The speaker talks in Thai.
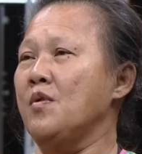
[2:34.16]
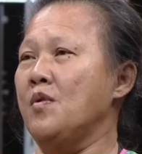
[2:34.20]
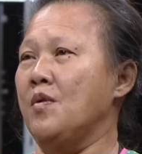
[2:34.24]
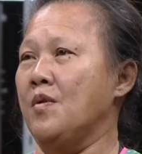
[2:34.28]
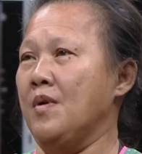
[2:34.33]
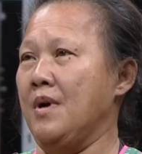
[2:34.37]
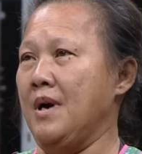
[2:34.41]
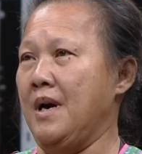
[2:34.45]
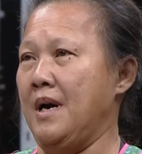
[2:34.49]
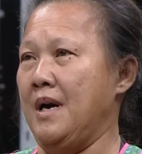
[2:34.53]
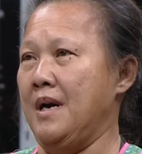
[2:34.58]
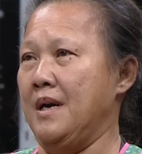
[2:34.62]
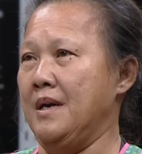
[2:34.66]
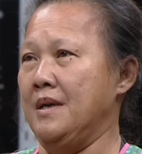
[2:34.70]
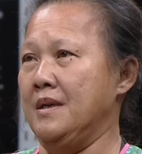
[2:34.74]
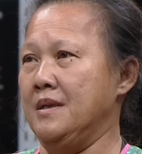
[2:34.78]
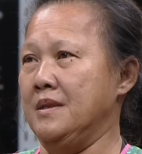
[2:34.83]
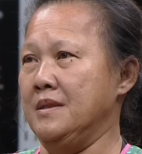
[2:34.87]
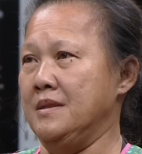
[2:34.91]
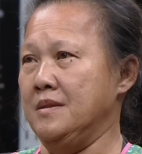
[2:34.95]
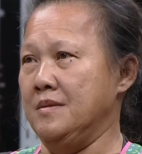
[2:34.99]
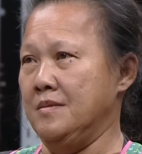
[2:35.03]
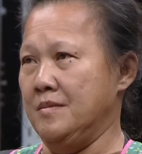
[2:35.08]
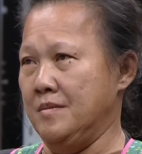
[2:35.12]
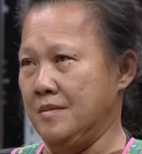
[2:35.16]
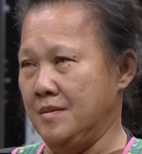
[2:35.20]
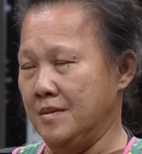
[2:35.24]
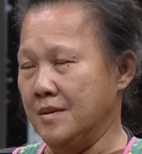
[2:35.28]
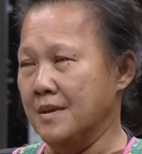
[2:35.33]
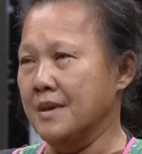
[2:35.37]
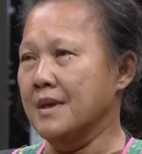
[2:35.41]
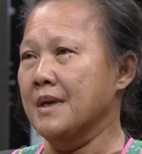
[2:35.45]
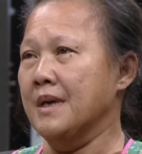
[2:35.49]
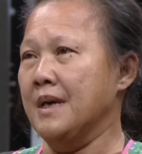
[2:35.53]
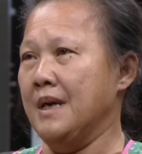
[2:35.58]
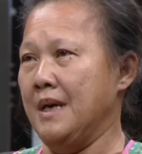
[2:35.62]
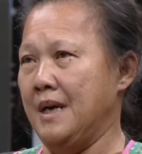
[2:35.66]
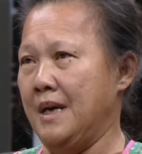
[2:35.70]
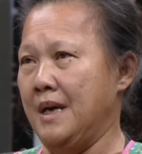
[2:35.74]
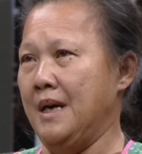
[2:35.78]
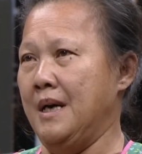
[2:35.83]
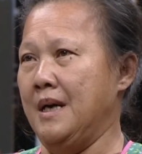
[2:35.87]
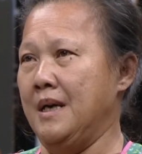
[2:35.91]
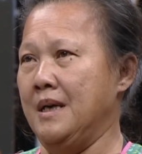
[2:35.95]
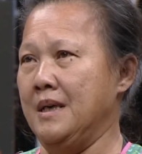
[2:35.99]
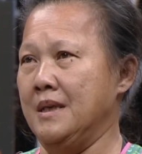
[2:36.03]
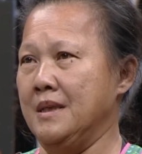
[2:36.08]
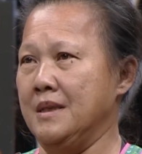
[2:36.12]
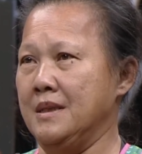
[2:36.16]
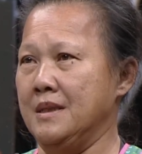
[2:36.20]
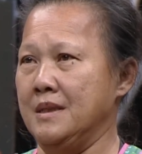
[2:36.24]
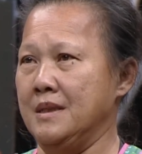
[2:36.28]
56ค่ะ56แล้วนะแล้วค่ะ